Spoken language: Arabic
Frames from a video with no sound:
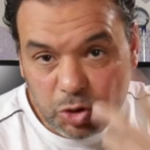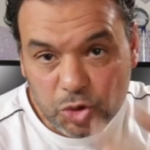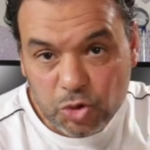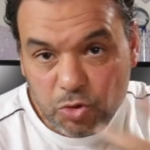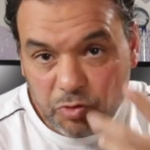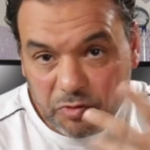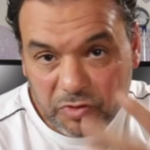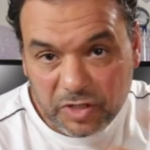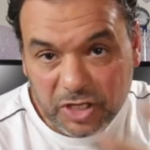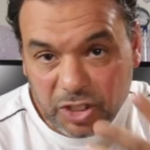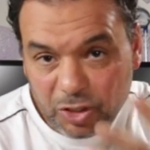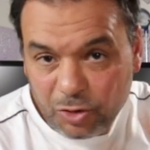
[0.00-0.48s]

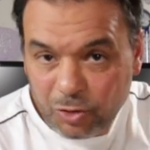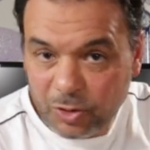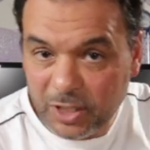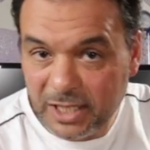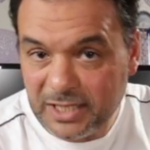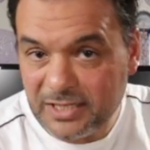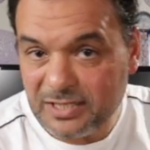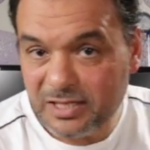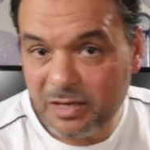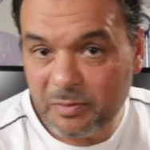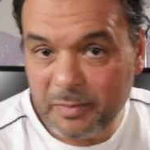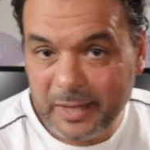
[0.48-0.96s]
بتشوف
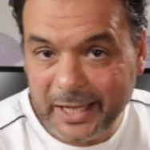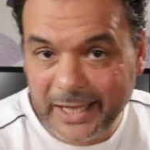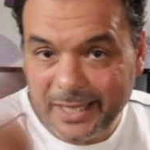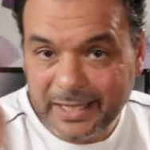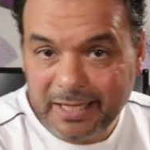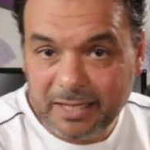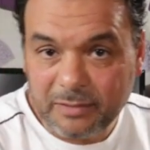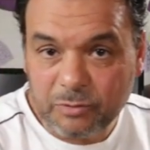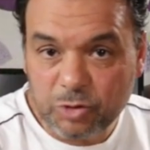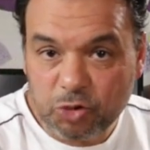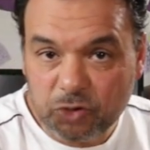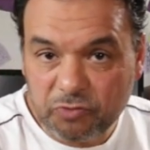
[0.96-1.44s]
الايكولايزر
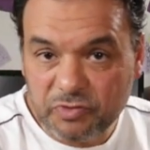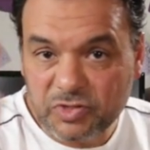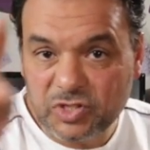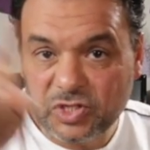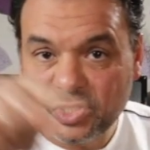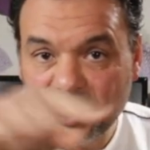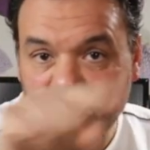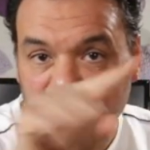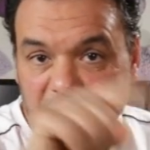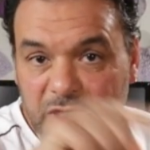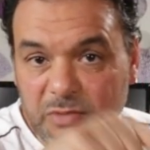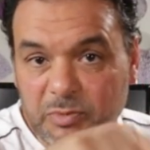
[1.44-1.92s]
بعينك بتشوف
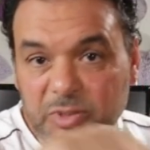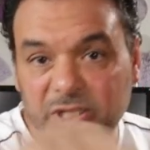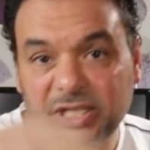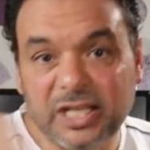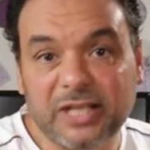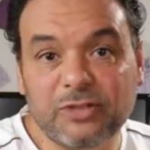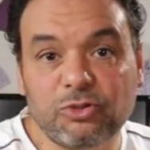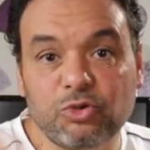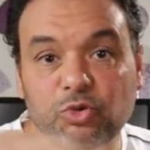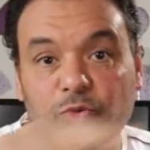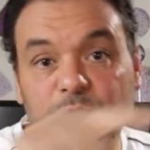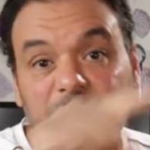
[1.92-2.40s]
الزراير
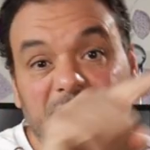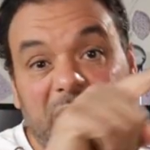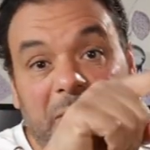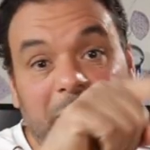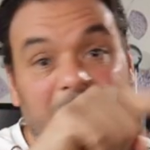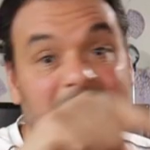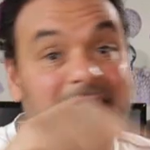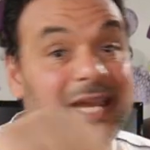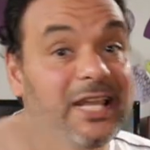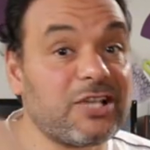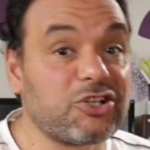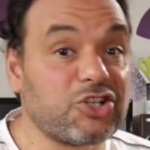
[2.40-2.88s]
بتاعته
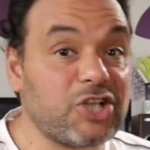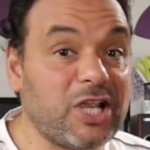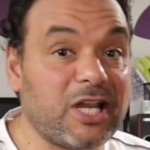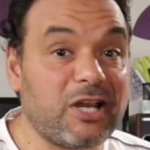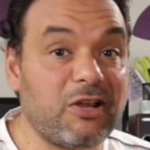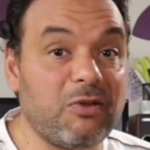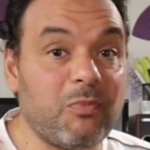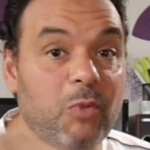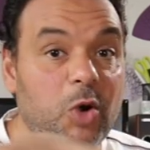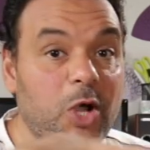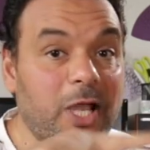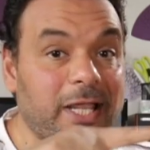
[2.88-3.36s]
وبتعمل لك
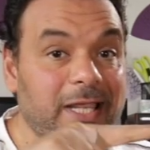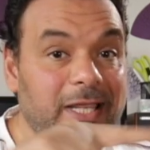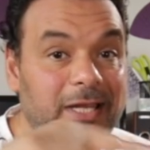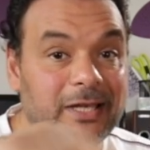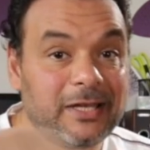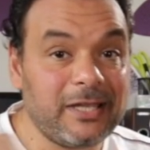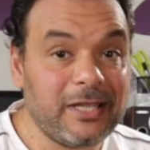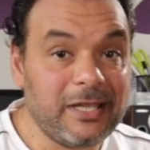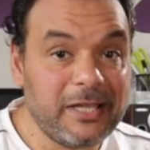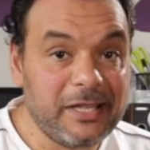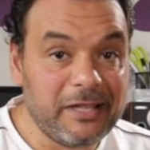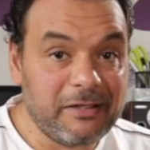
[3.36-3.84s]
شكل
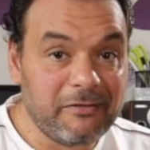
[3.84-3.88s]
معين